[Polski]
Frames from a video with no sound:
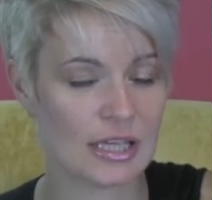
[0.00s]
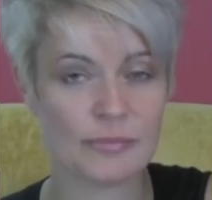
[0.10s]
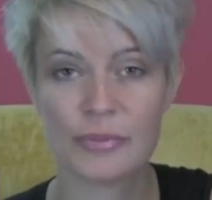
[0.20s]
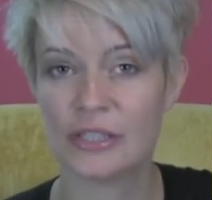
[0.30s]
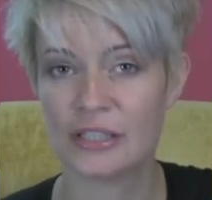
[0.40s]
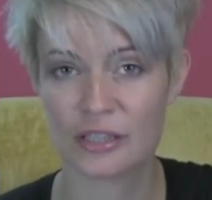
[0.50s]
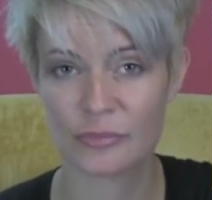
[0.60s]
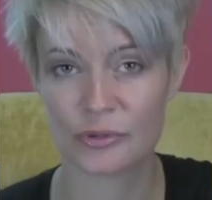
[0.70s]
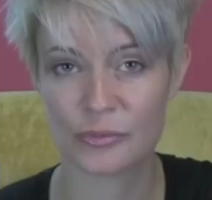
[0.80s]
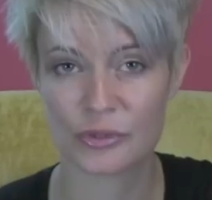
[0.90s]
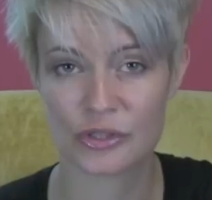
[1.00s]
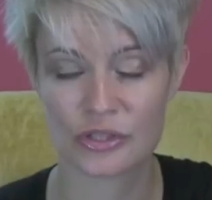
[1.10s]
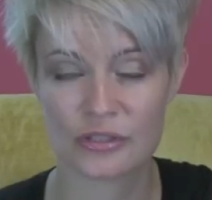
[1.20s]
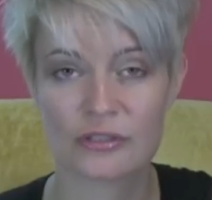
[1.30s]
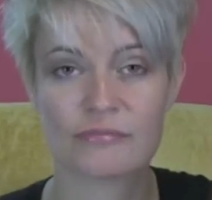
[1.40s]
i peeling pod
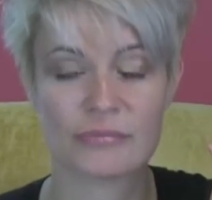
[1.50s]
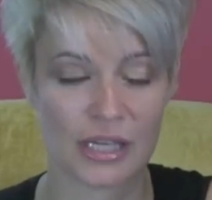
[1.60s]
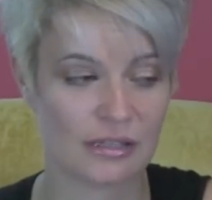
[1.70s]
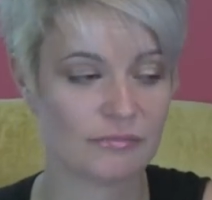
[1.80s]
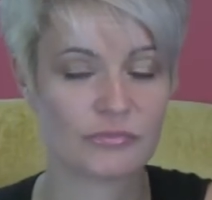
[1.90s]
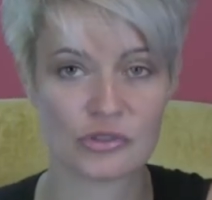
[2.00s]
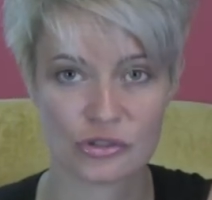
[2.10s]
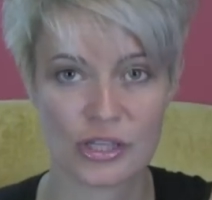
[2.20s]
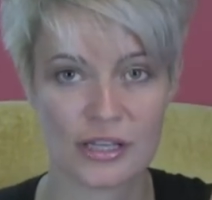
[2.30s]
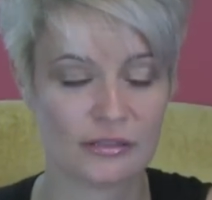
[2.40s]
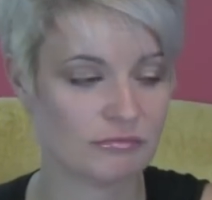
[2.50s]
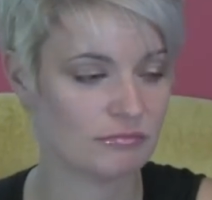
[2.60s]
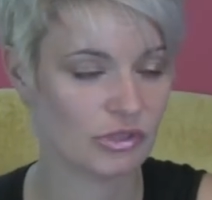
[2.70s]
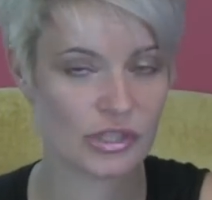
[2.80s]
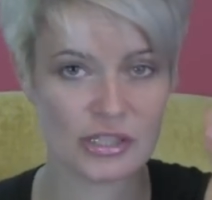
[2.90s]
prysznic. Tak, to cztery.
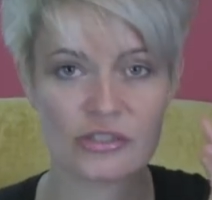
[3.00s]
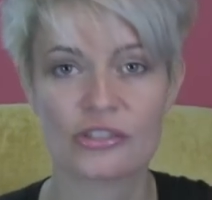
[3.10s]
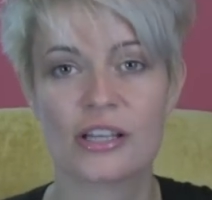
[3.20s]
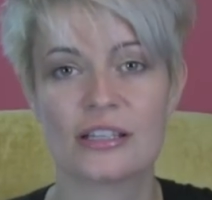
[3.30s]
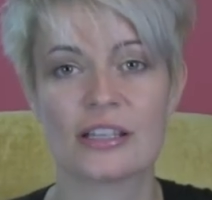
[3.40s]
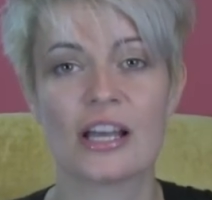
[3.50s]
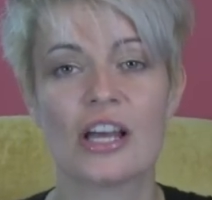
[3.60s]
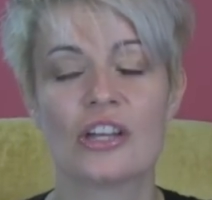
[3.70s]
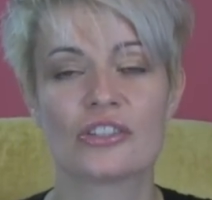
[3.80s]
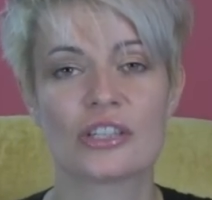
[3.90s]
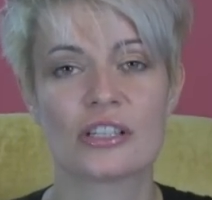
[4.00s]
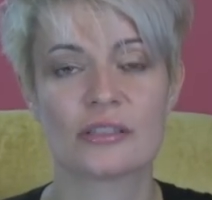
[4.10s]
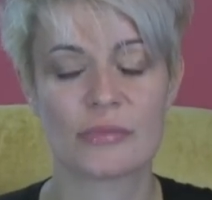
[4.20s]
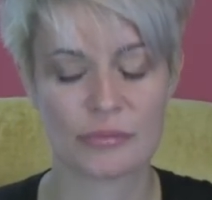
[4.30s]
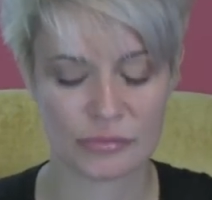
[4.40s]
Cztery, cztery.
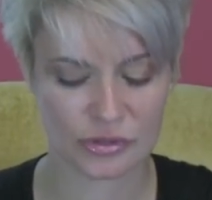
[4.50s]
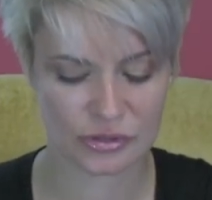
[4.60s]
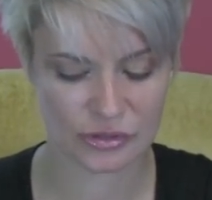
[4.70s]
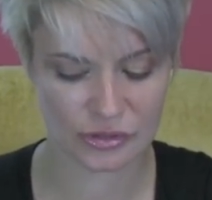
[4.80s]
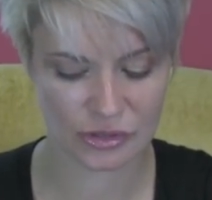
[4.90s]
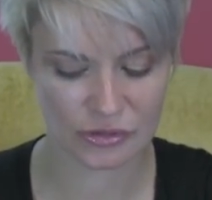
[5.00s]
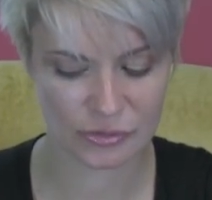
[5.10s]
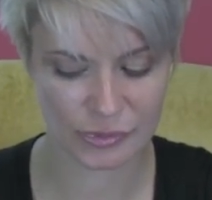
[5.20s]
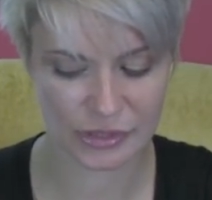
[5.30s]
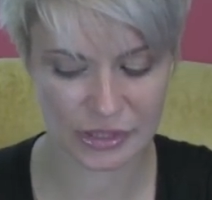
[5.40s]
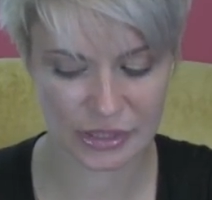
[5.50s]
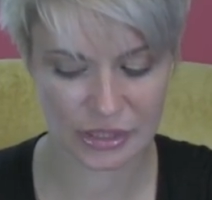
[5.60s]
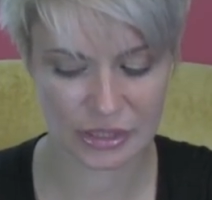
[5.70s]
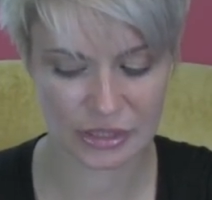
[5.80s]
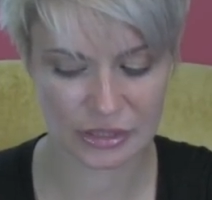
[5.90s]
Cztery mam
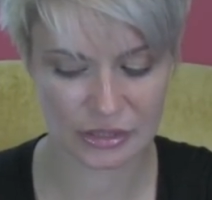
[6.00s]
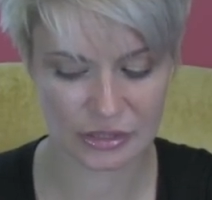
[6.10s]
kosmetyki.